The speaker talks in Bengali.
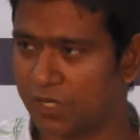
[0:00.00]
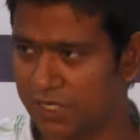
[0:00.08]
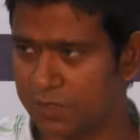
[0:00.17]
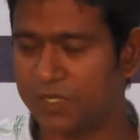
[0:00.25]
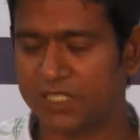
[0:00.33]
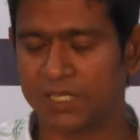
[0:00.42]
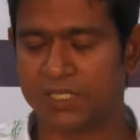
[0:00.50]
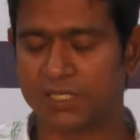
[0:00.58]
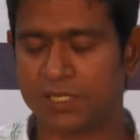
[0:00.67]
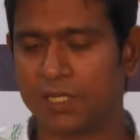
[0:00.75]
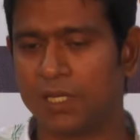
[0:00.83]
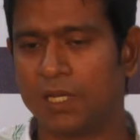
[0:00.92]
অর্ডার
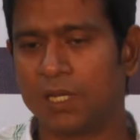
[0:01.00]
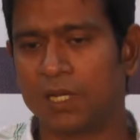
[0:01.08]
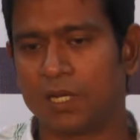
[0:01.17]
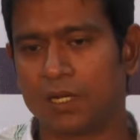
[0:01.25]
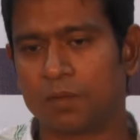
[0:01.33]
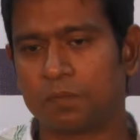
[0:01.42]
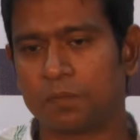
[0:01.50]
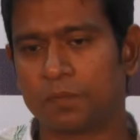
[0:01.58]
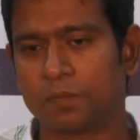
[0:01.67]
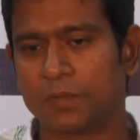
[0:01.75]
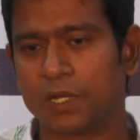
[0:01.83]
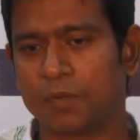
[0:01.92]
স্পেশালিস্ট
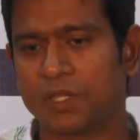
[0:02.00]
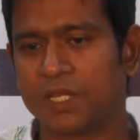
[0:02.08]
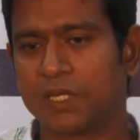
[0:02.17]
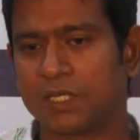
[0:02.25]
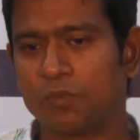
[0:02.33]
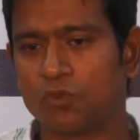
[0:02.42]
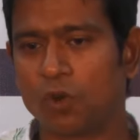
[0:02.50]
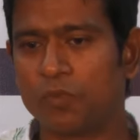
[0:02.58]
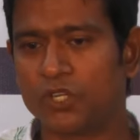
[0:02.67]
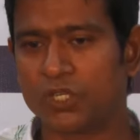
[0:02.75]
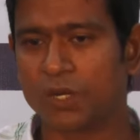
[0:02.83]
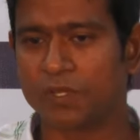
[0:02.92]
আমাদের টিম
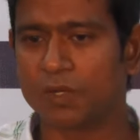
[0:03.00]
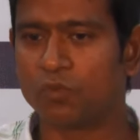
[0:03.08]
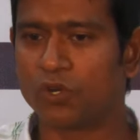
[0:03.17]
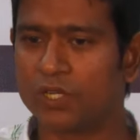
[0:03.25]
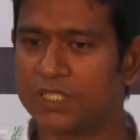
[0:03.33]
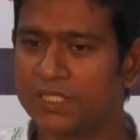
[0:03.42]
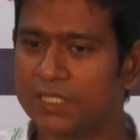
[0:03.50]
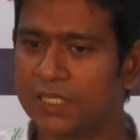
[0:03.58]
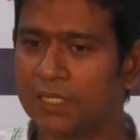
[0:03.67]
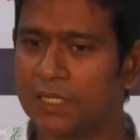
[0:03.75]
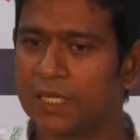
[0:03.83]
কম্বিনেশন আমাদের মনে হয়েছে যে